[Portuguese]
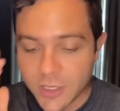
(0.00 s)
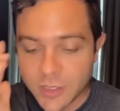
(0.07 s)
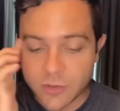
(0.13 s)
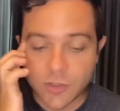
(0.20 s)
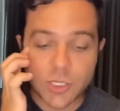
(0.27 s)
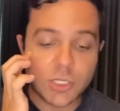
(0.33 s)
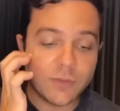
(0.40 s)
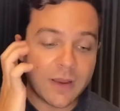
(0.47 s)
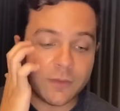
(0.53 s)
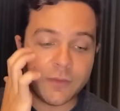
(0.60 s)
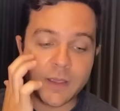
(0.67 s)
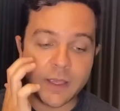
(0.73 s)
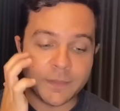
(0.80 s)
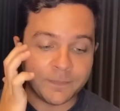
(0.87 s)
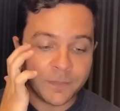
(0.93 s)
Então a gente vai
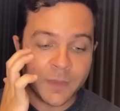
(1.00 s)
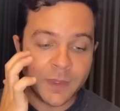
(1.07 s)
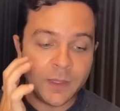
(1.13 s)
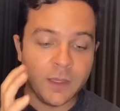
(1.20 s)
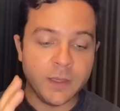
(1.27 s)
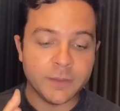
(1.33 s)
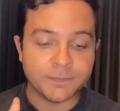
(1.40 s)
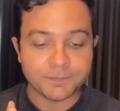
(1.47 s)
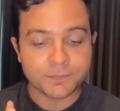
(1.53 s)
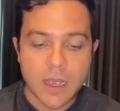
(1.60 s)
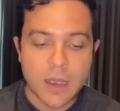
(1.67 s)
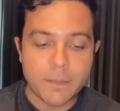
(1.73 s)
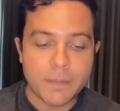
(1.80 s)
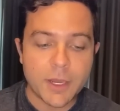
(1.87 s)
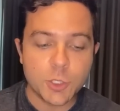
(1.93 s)
ver que
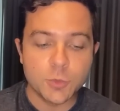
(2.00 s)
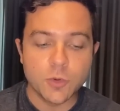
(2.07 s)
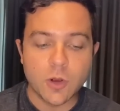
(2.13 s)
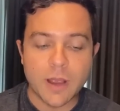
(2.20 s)
a, mesmo,